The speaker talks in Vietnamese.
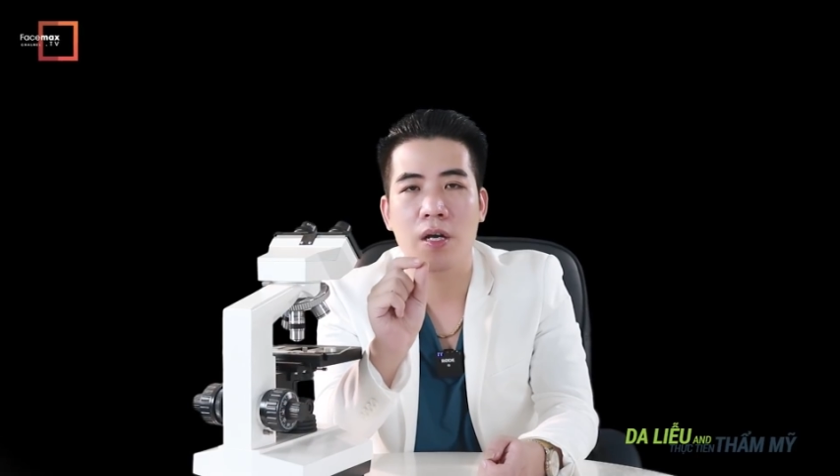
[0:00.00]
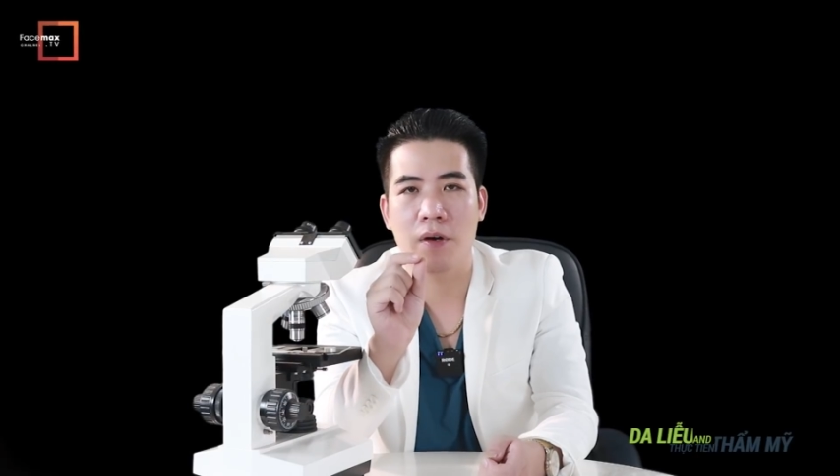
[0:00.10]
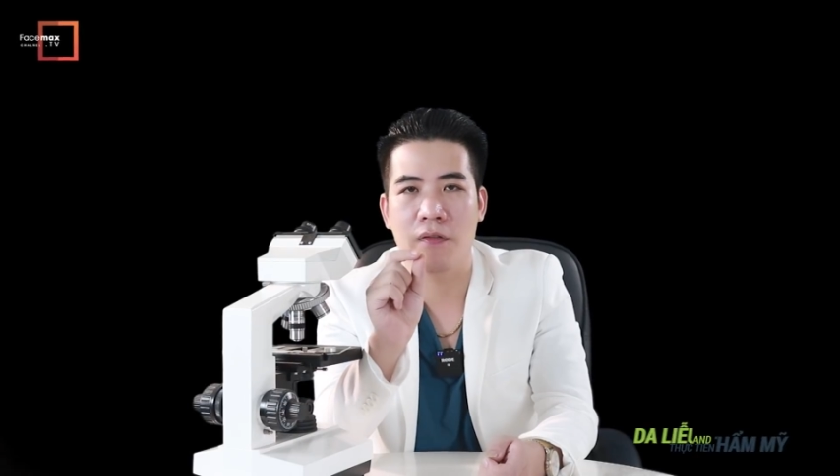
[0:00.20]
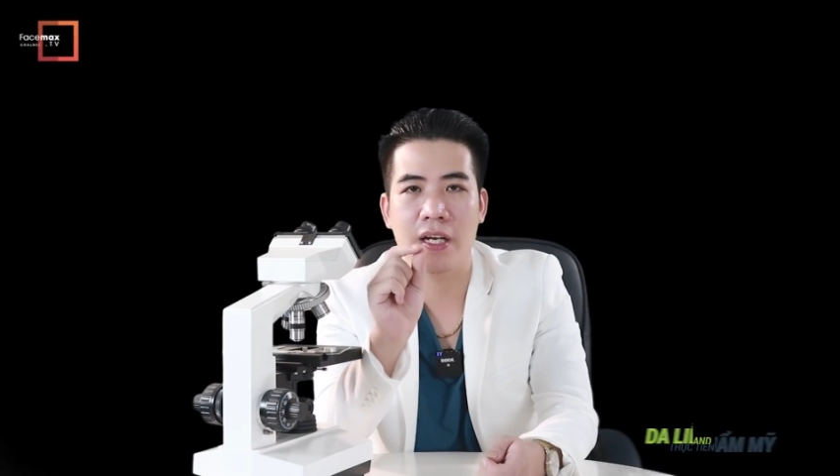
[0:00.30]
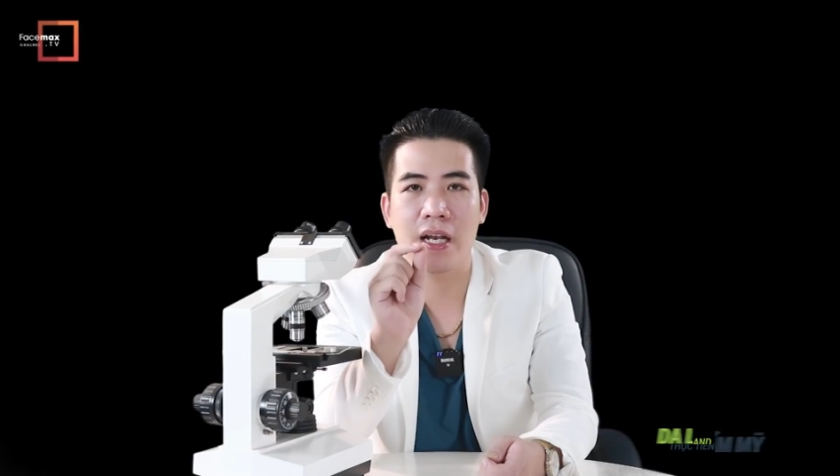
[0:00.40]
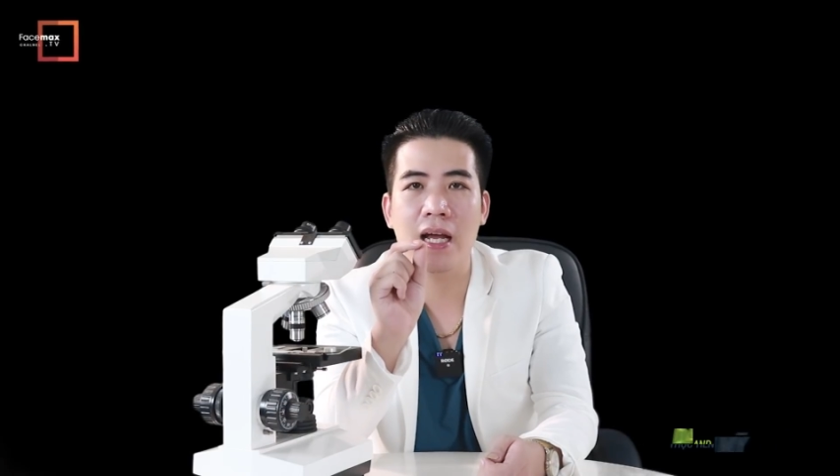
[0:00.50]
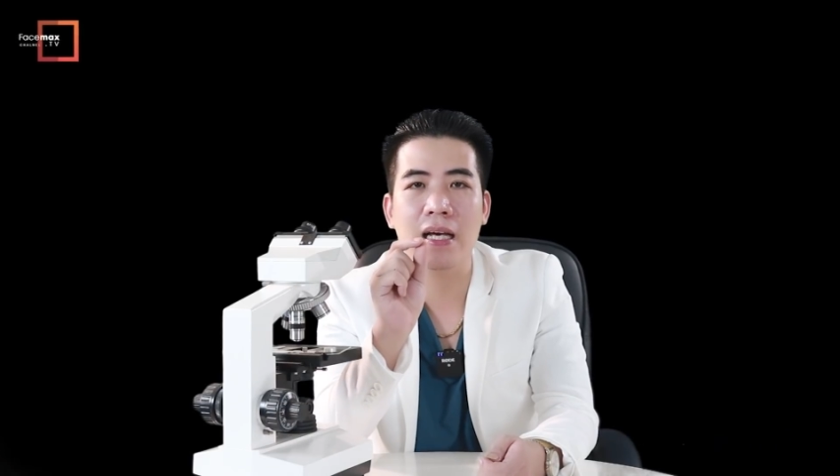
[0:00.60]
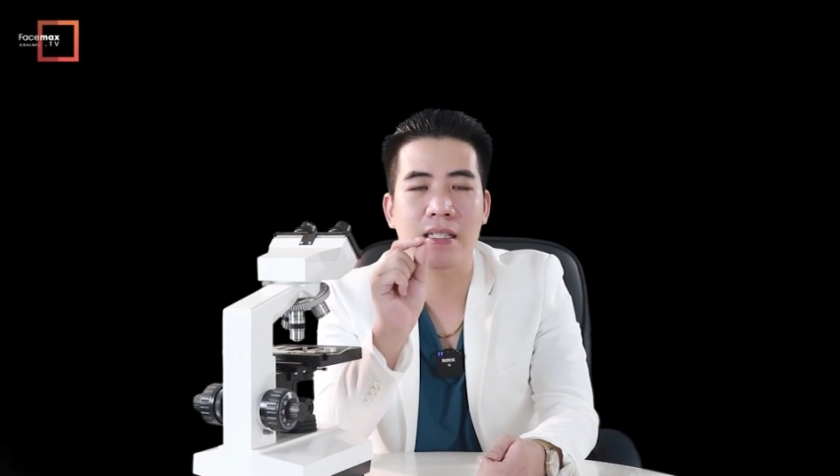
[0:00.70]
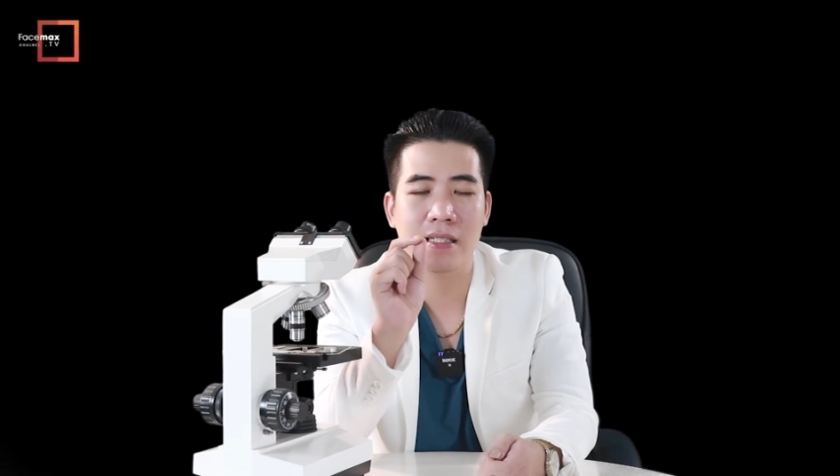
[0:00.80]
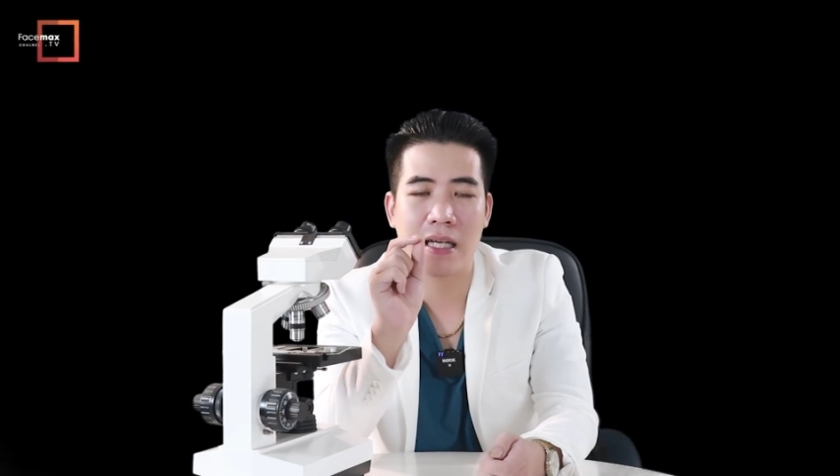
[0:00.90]
bởi vì đây
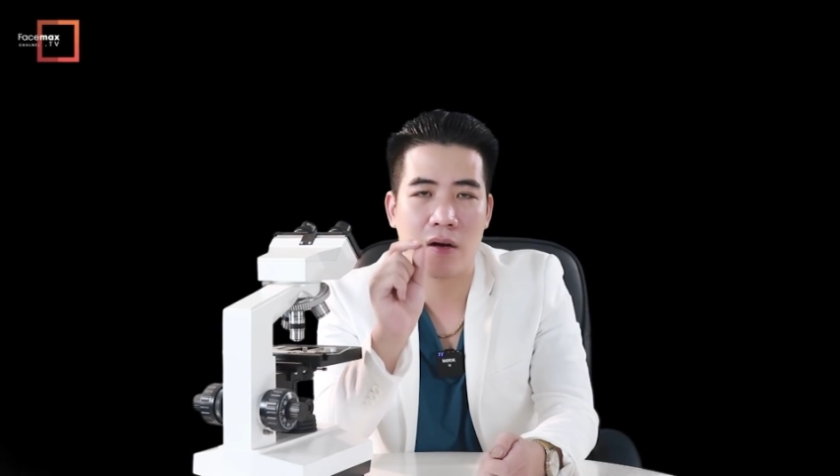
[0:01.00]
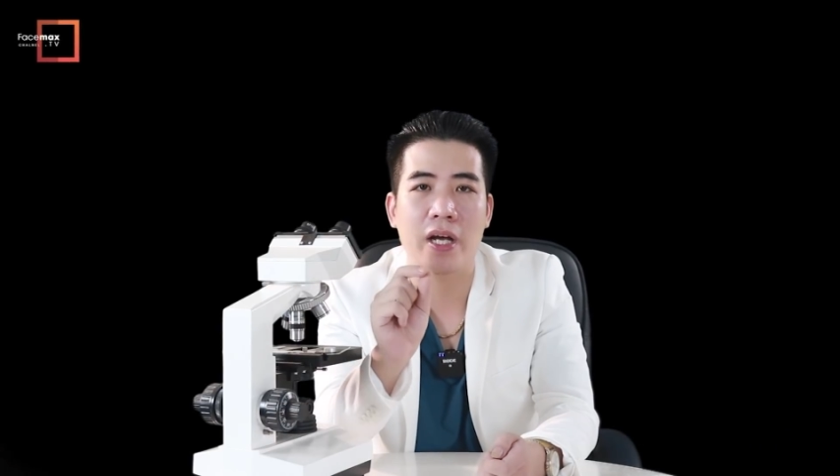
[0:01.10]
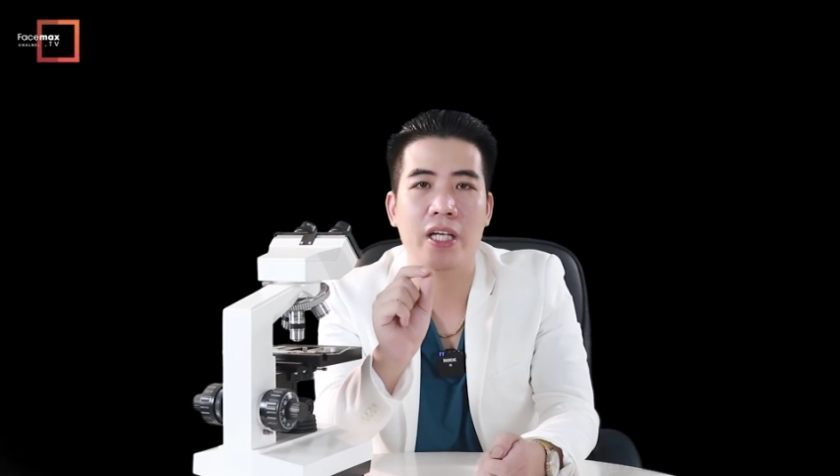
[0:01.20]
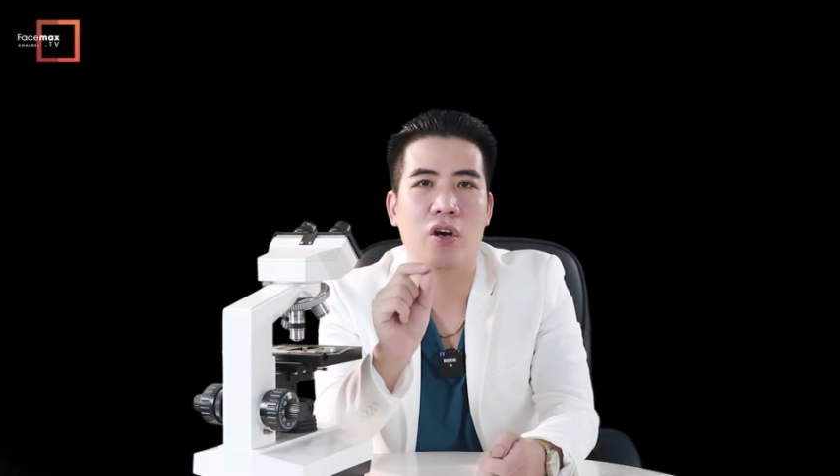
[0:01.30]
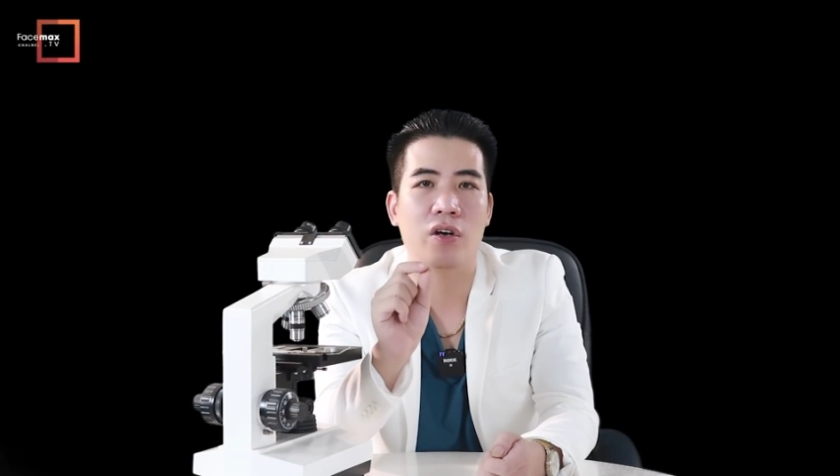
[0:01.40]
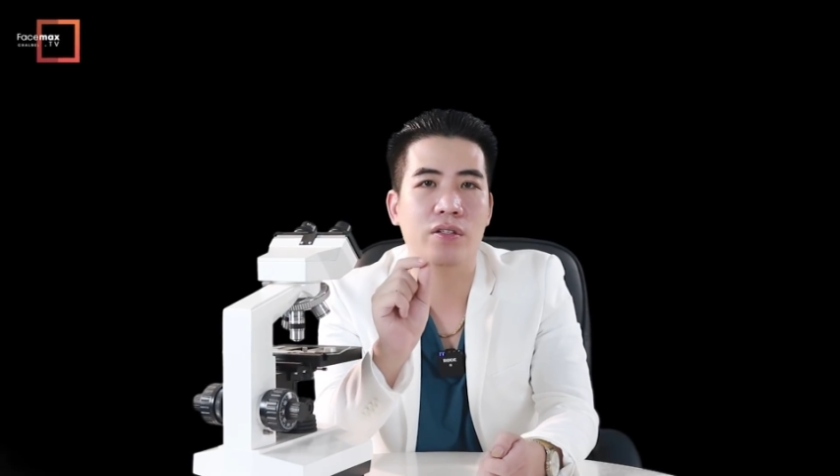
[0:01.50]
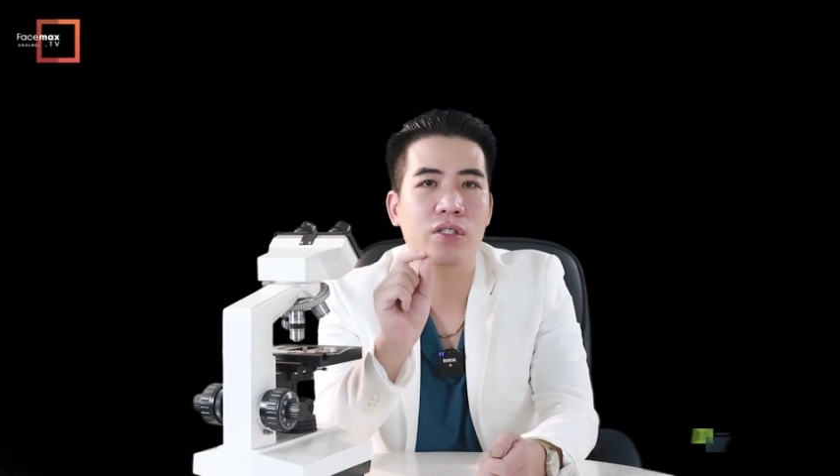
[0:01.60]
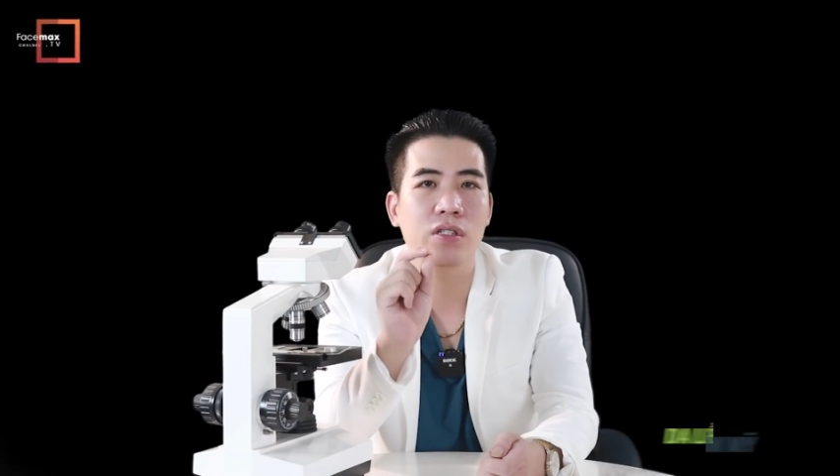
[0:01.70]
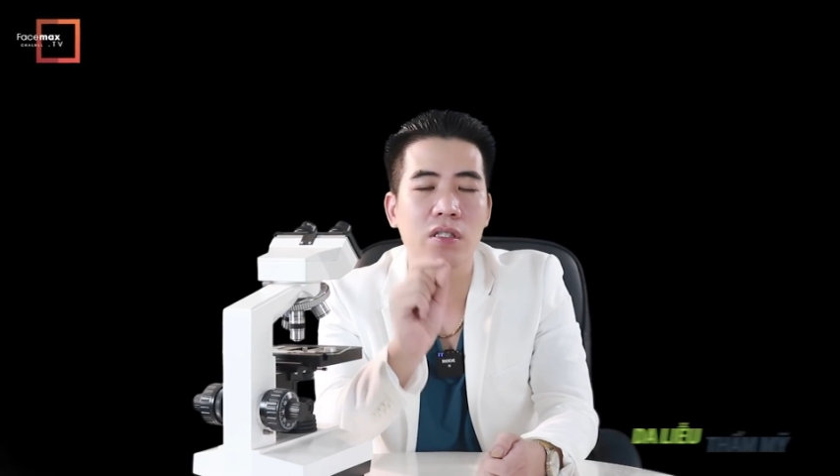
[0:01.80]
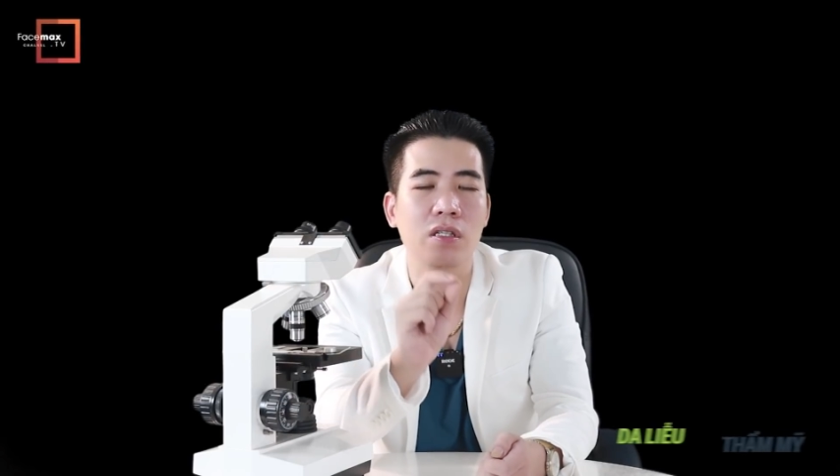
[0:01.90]
là sẹo đáy nhọn
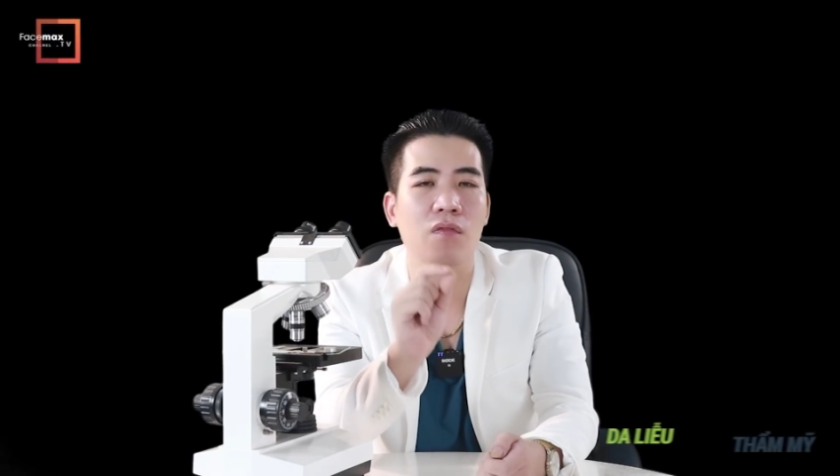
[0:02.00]
chứ